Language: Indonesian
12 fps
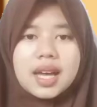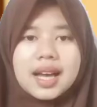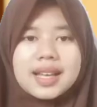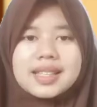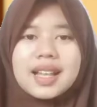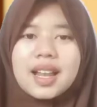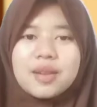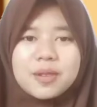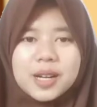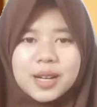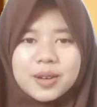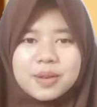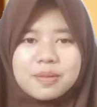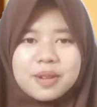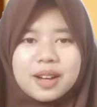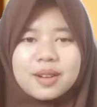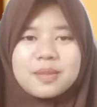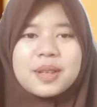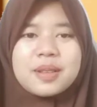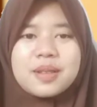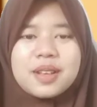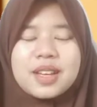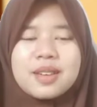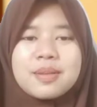Assalamualaikum
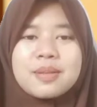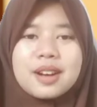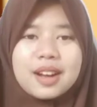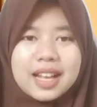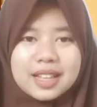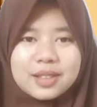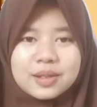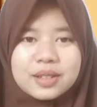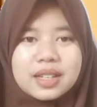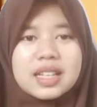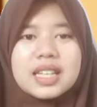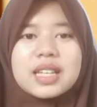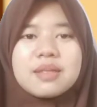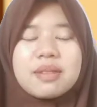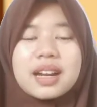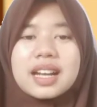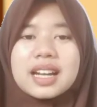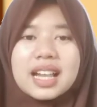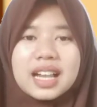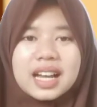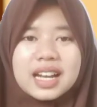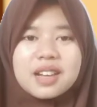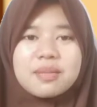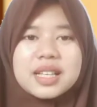warahmatullahi wabarakatuh.
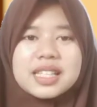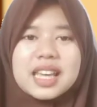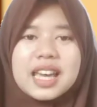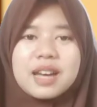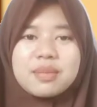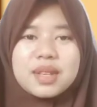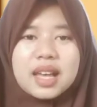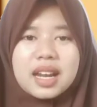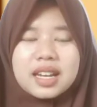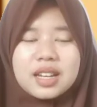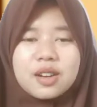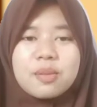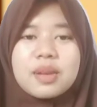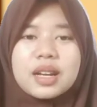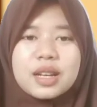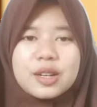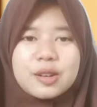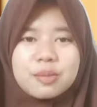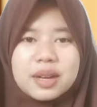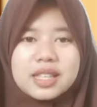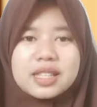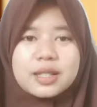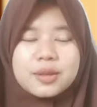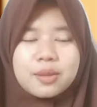Perkenalkan nama saya Absari, nomor induk
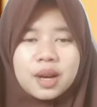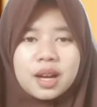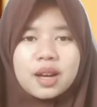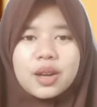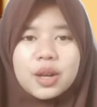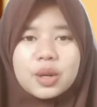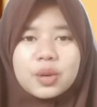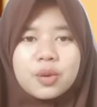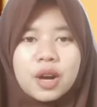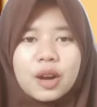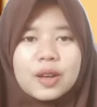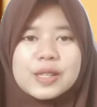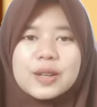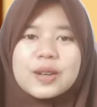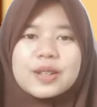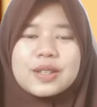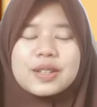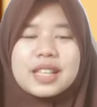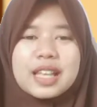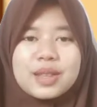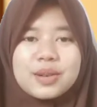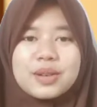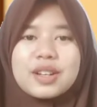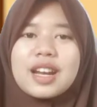mahasiswa
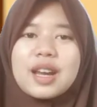2001678.